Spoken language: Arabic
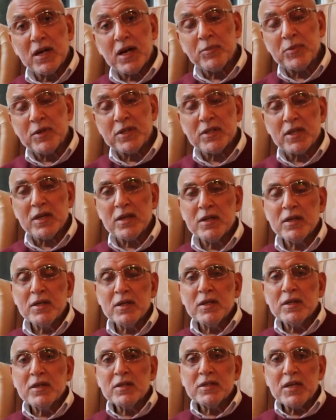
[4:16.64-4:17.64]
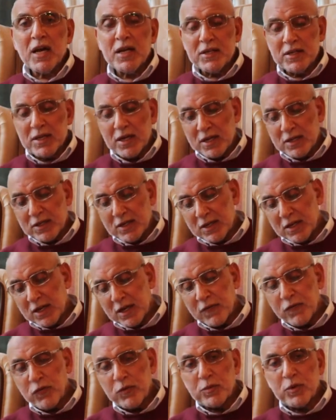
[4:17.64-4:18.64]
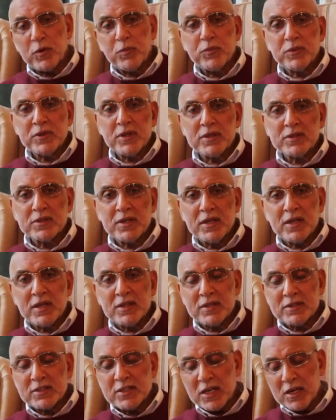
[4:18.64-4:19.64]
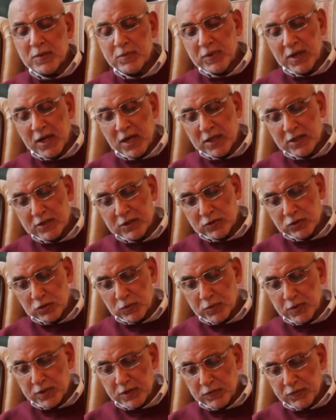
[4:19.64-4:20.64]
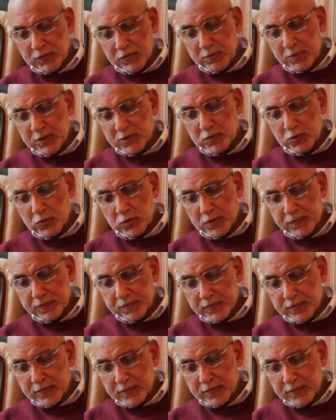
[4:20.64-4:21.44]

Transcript: حميدة يعني اللي انا اعرفه منهم انساب لعائله الطبقي في المنصوره.